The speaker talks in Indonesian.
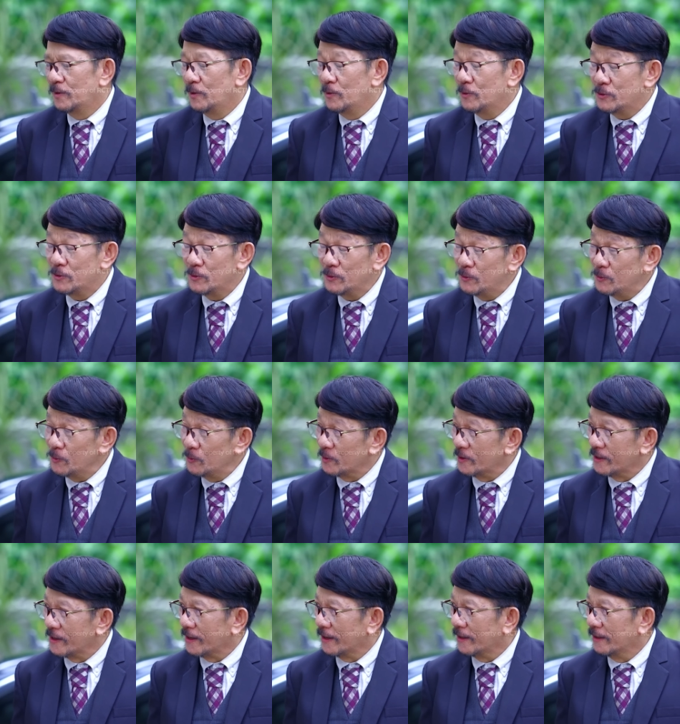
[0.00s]
Lucu
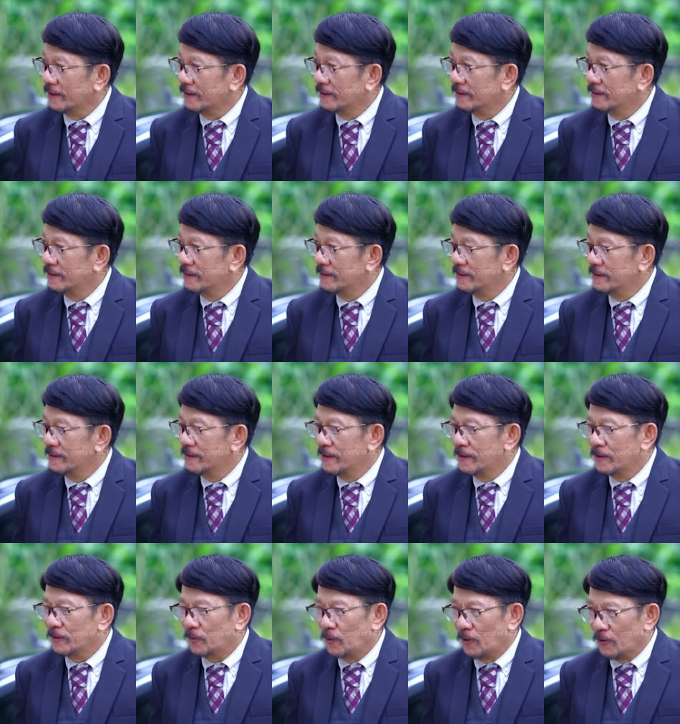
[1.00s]
juga.
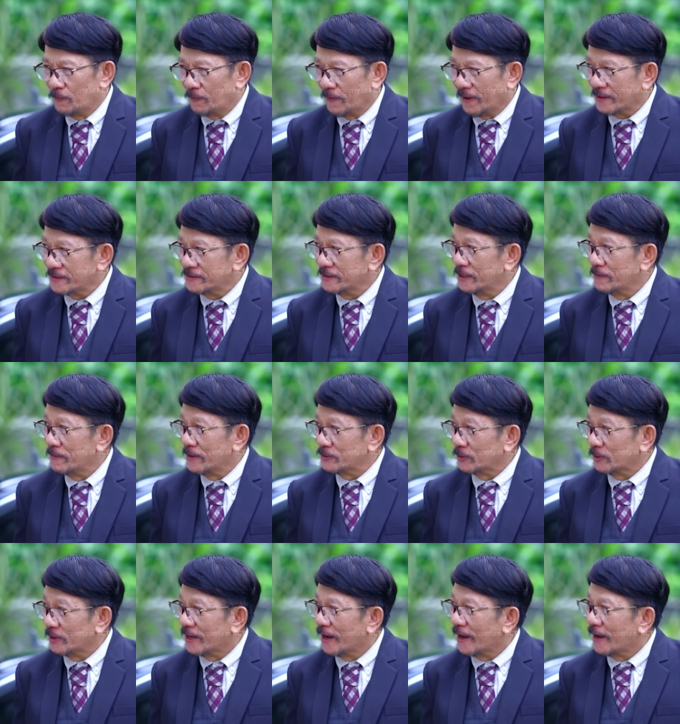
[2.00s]
Konveksi
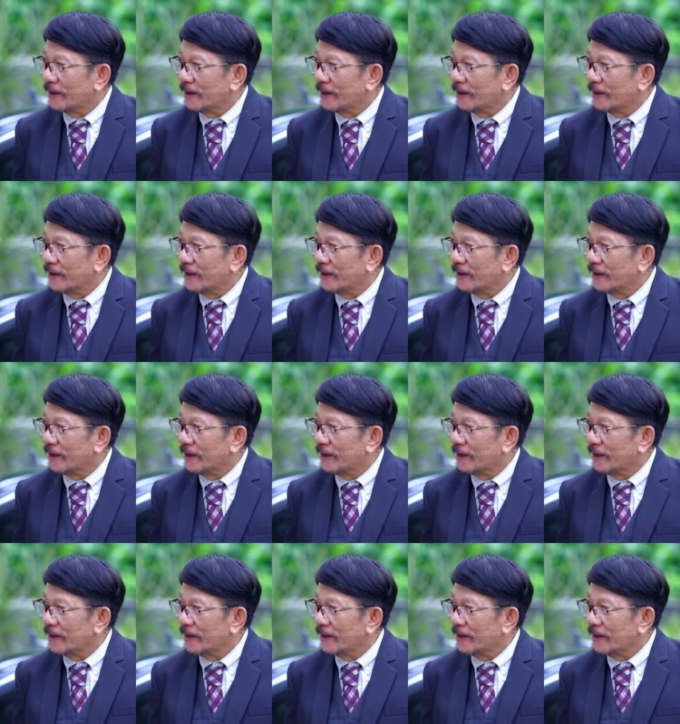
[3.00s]
dimasukin